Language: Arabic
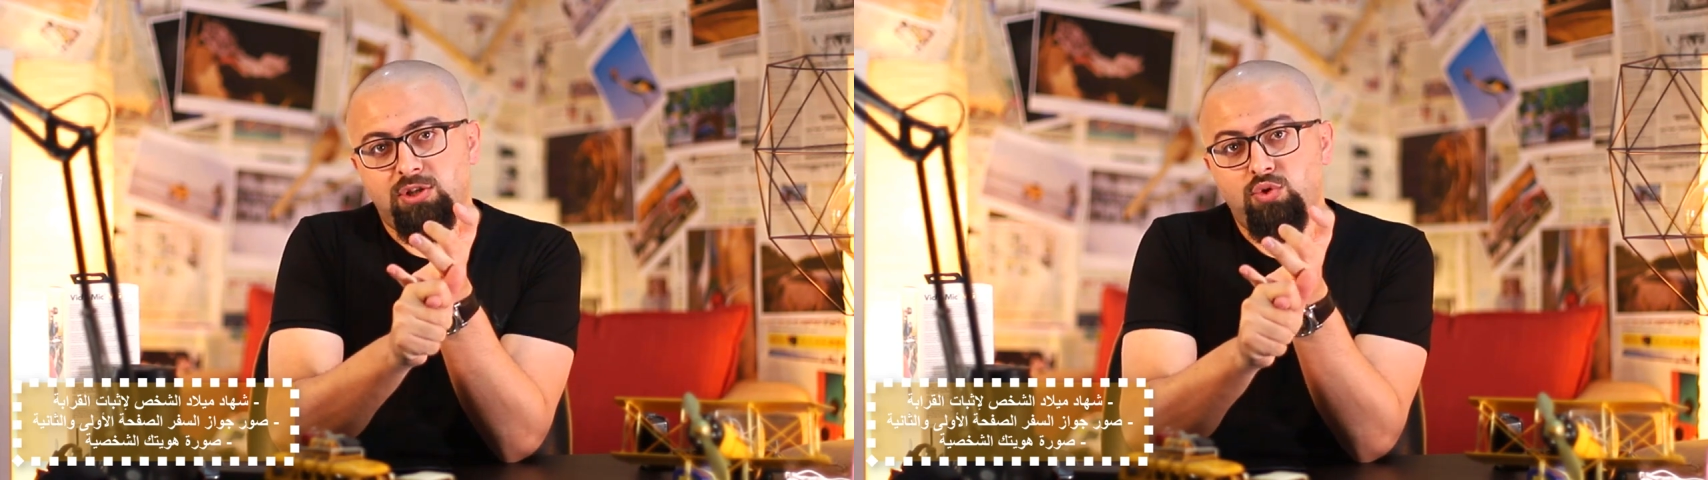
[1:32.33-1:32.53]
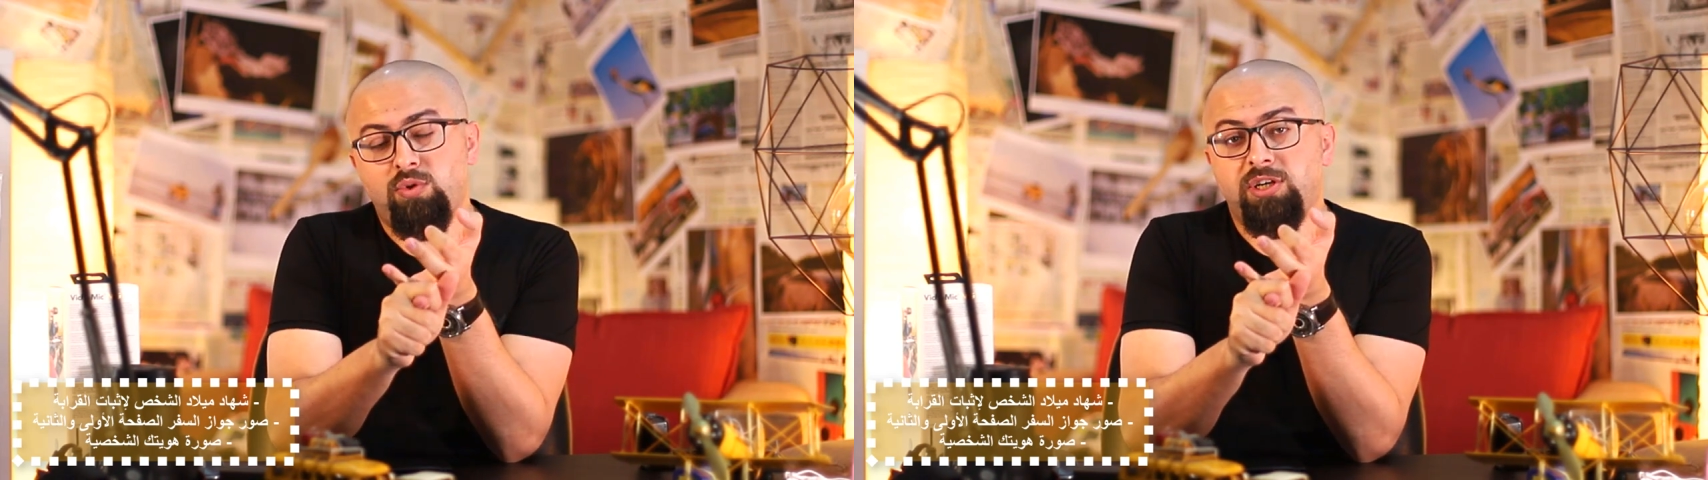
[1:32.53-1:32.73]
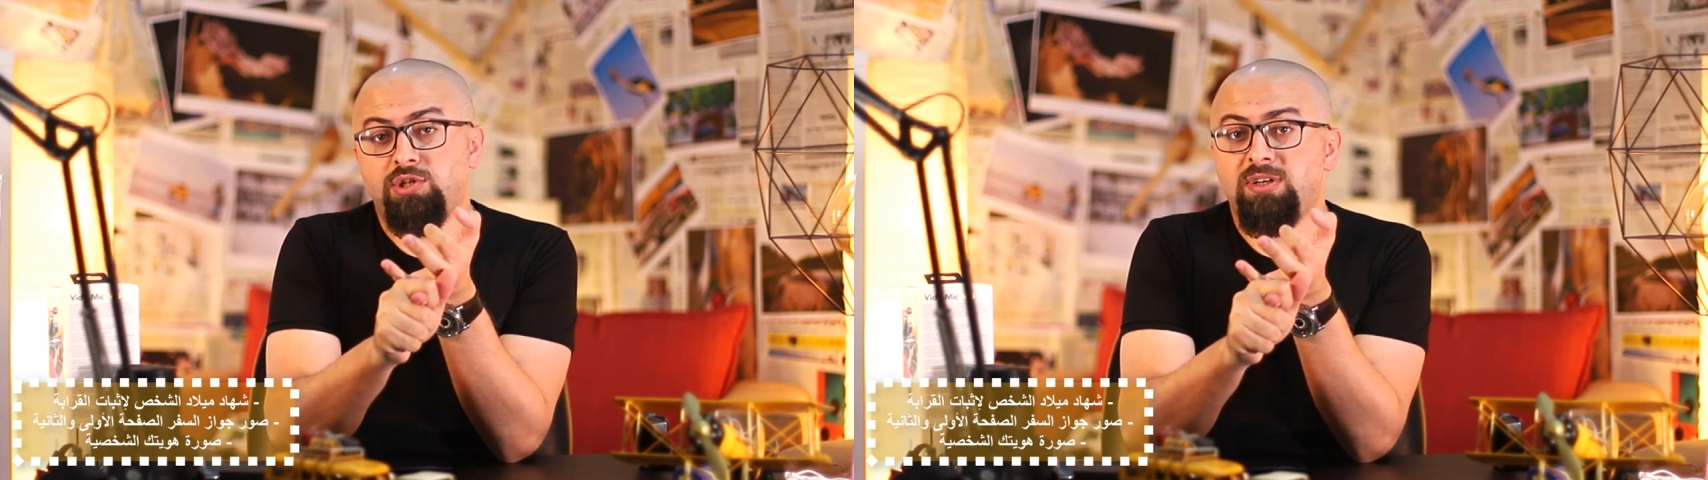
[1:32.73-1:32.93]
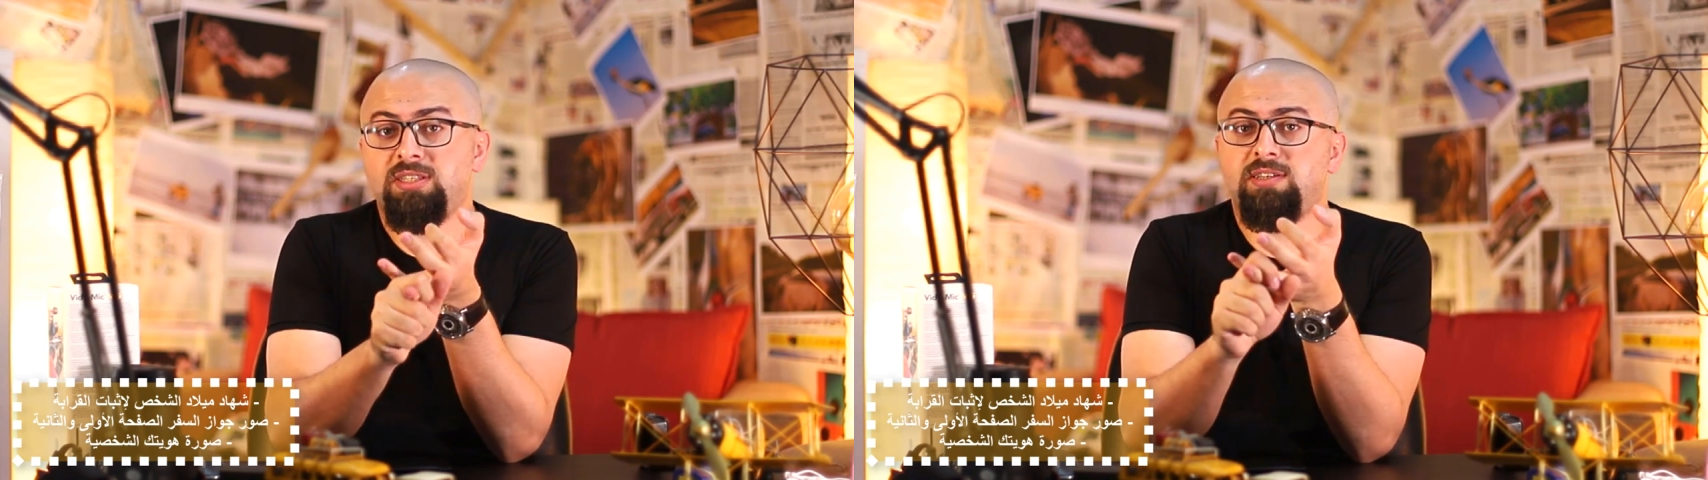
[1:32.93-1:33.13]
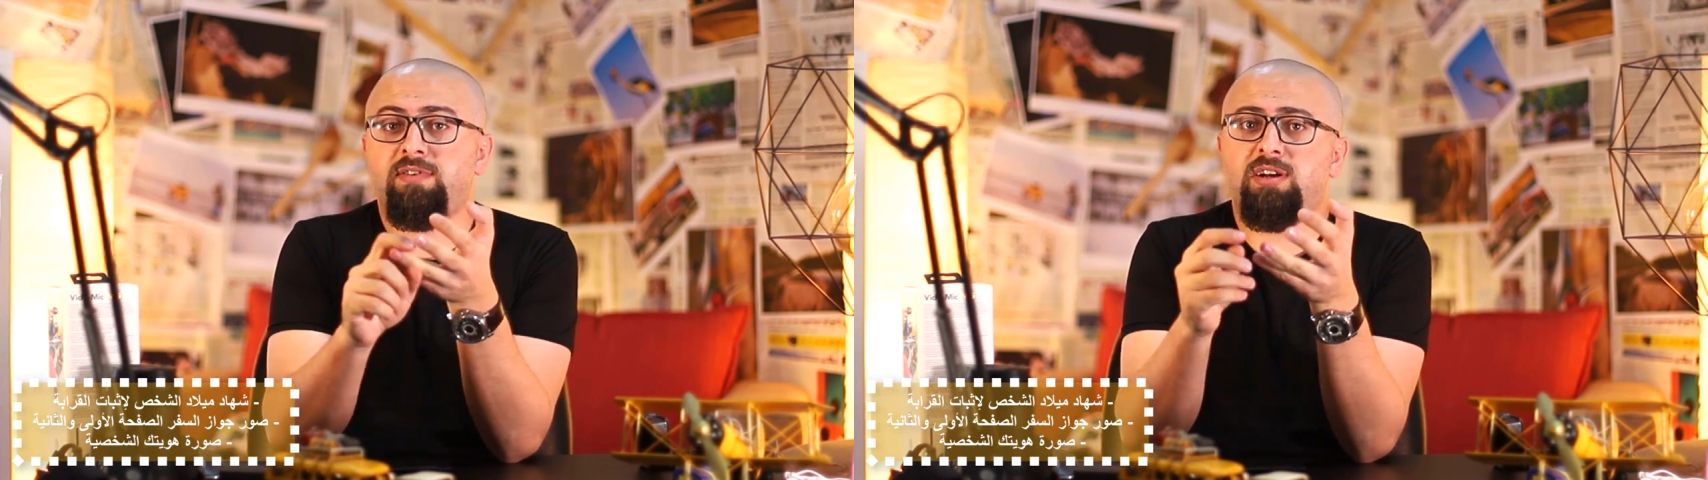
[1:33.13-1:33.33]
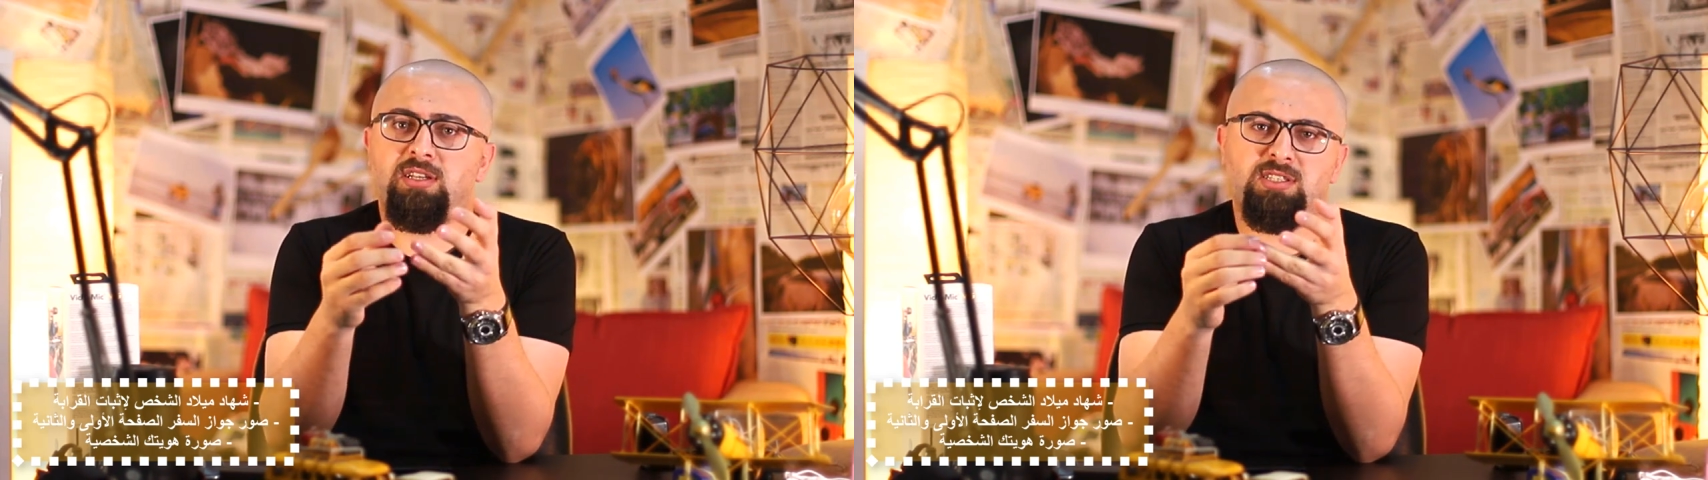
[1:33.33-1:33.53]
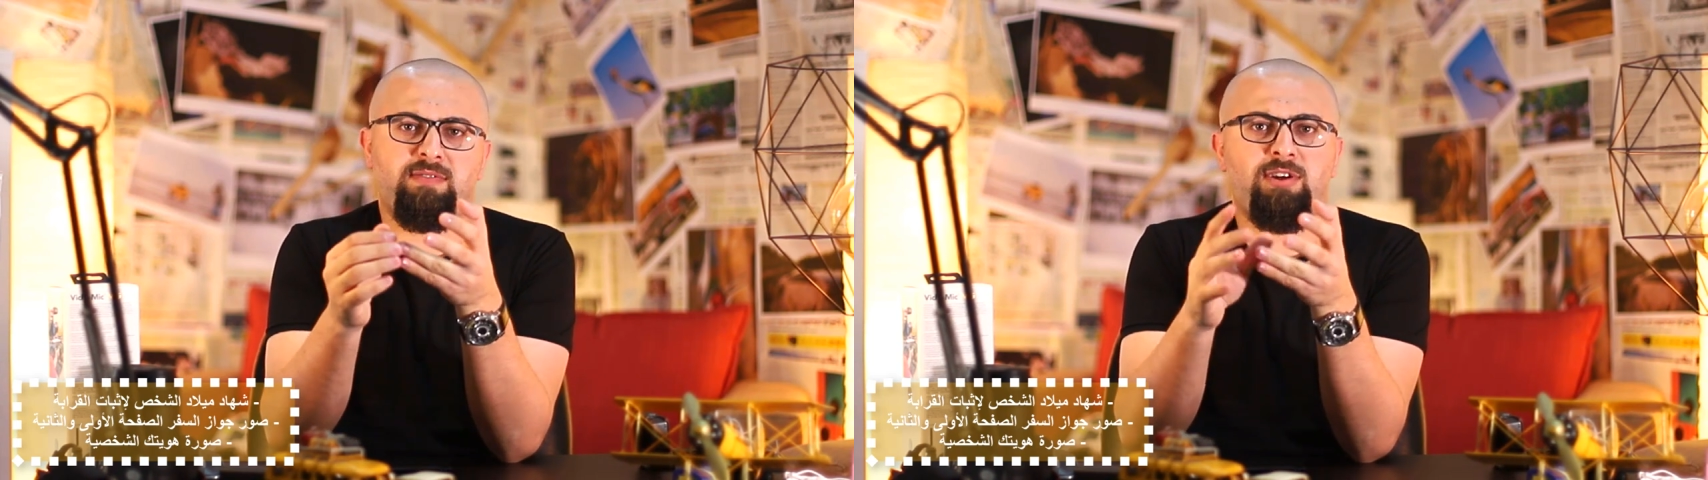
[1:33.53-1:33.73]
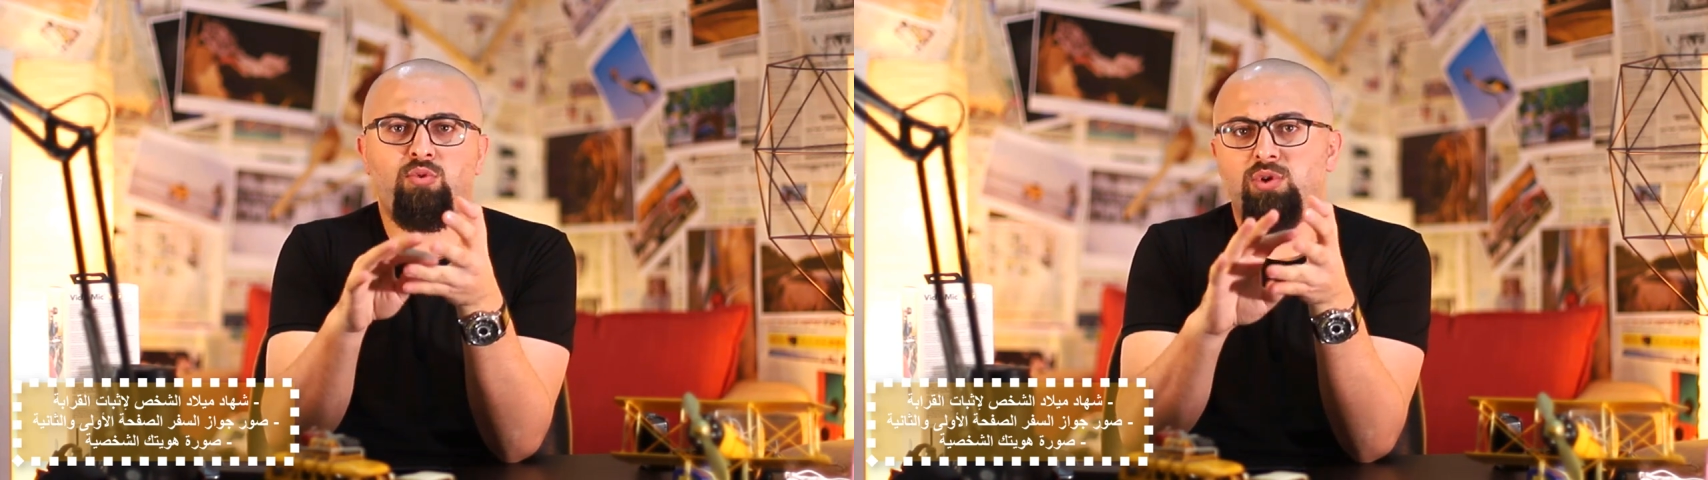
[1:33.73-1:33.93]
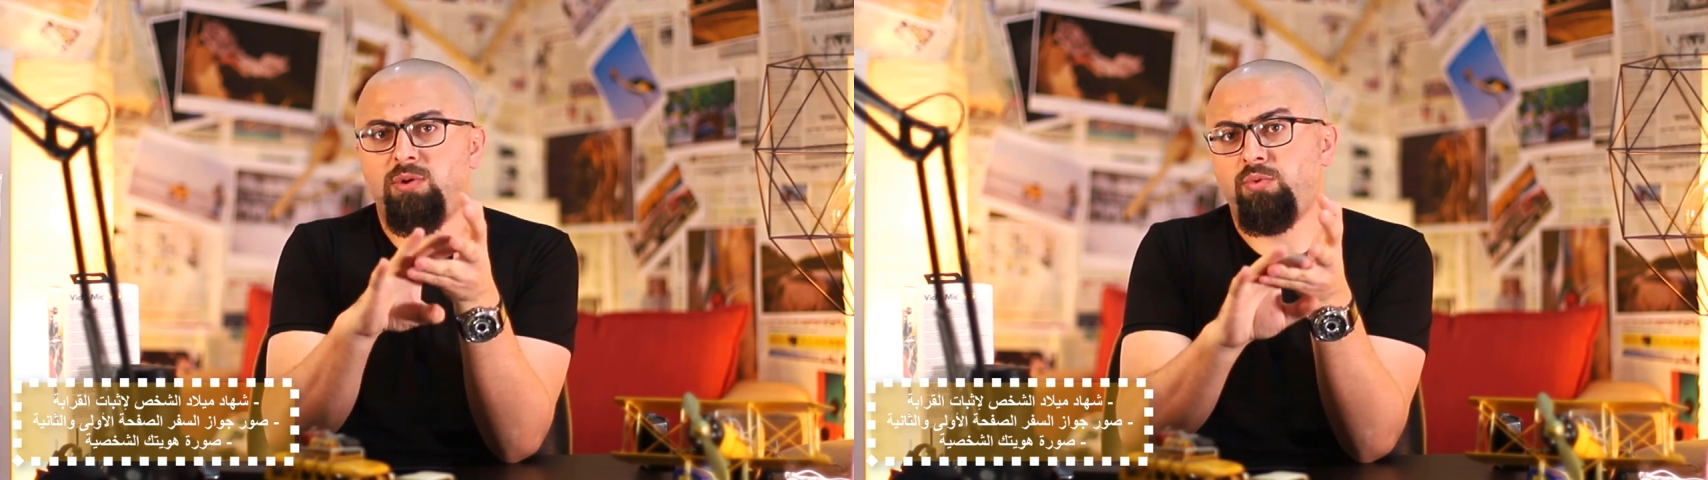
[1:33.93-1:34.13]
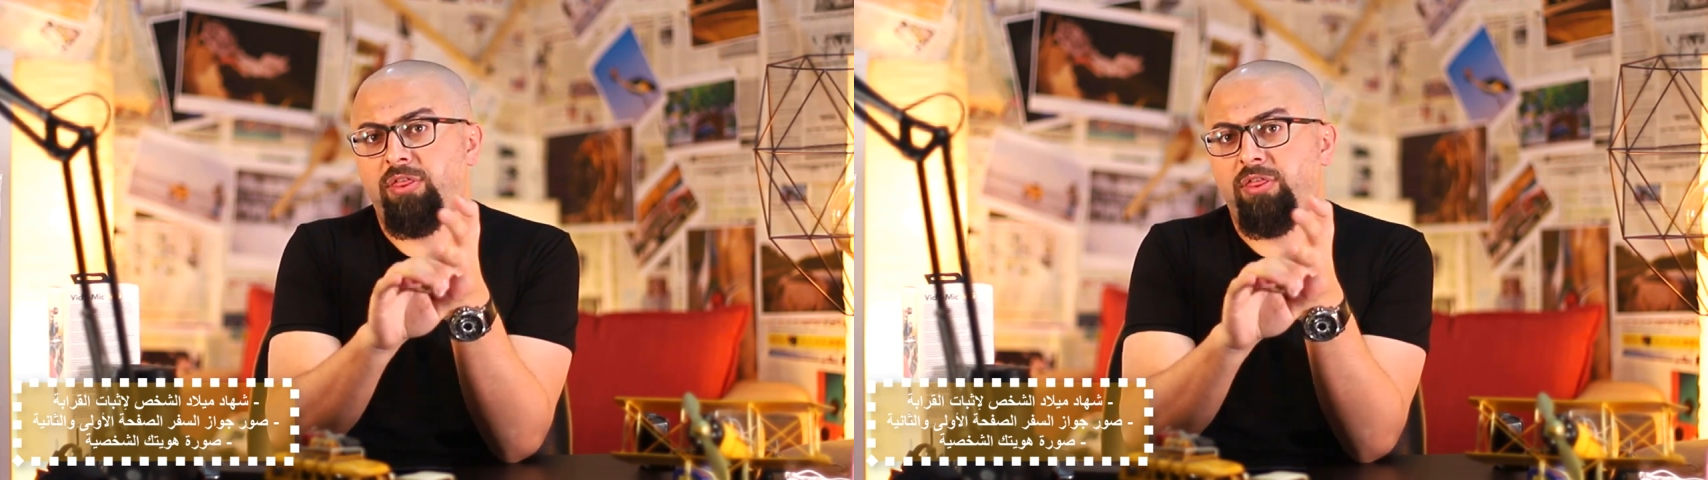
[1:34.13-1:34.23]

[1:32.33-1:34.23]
صور جواز سفر اللي هي الصفحه الاولى